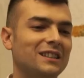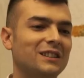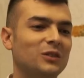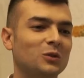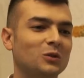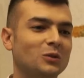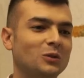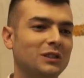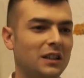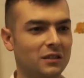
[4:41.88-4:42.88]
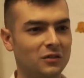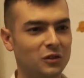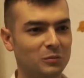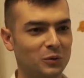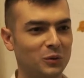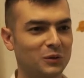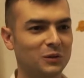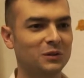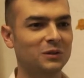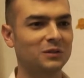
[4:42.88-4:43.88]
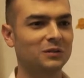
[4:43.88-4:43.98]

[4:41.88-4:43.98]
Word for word: komik ne diyorsunuz? Geliyor. Sanatçıyım mı? Ya, resim